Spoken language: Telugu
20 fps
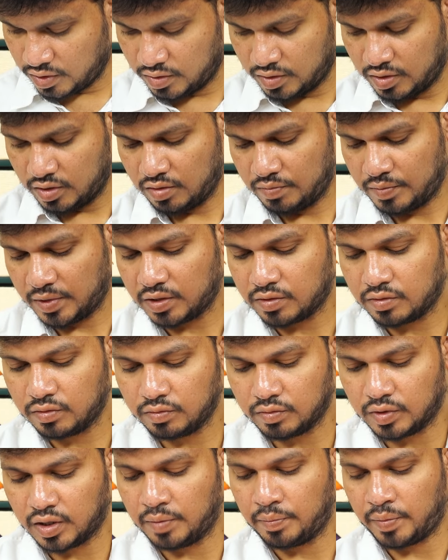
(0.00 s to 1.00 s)
uh, మనకు
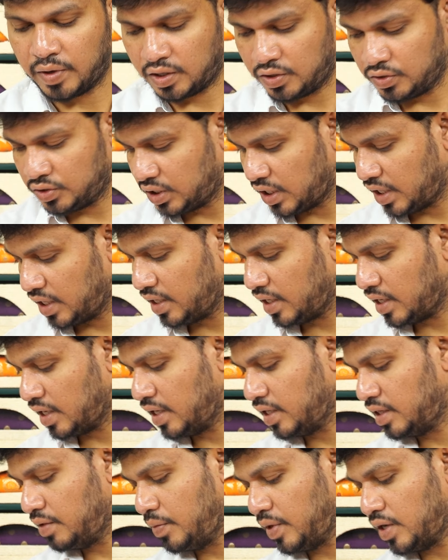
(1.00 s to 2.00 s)
ఆ పట్టు షైనింగ్
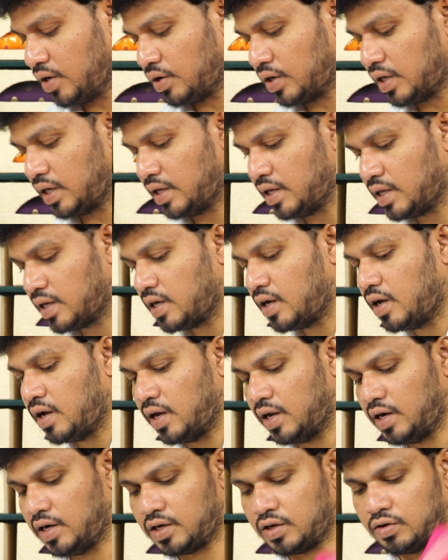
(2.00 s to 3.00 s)
అనేది మీకు క్లియర్గా
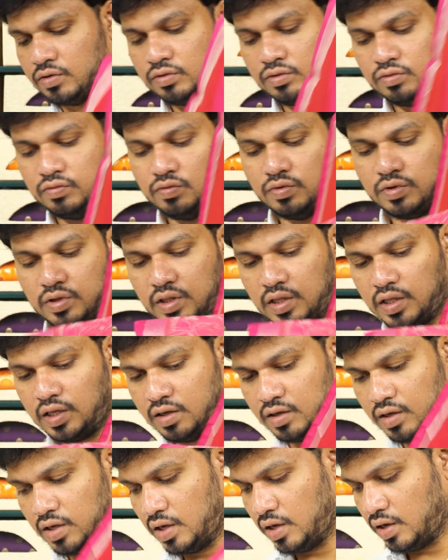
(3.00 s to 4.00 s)
హైలైట్ అవుతూ ఉంటుంది
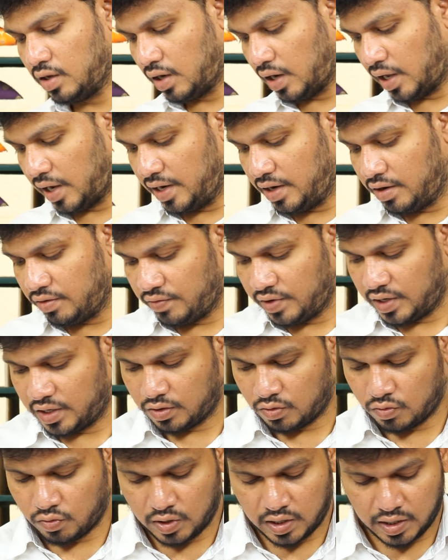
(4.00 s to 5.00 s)
లైట్
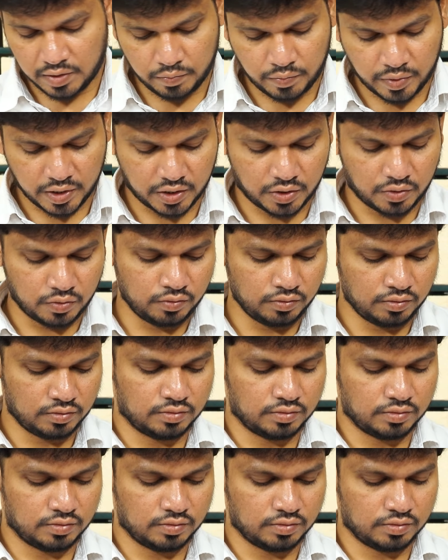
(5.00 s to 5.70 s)
వెయిట్ కొల్లం పట్టు